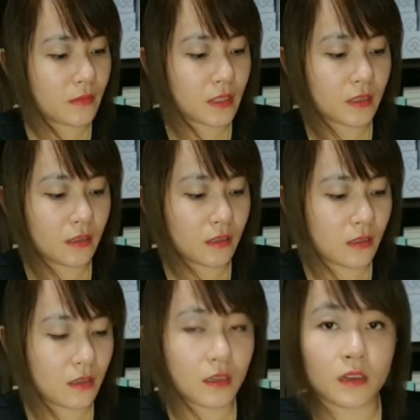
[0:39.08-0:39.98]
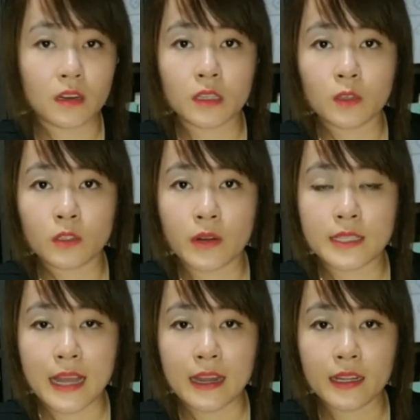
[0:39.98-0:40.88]
tối lại sáng ờ nó tối trong
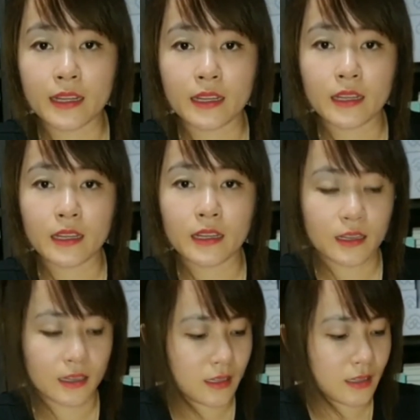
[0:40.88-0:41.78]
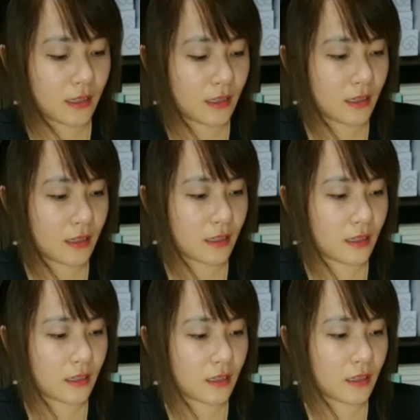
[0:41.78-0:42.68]
lại sáng ấy ai ở biển
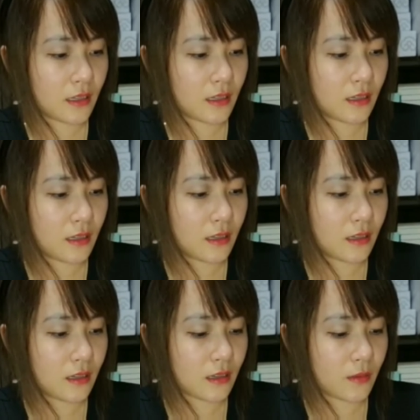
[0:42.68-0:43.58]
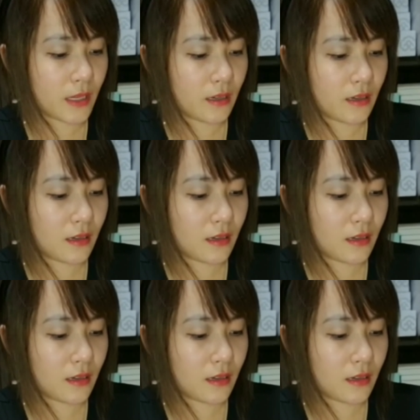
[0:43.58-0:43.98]
không biết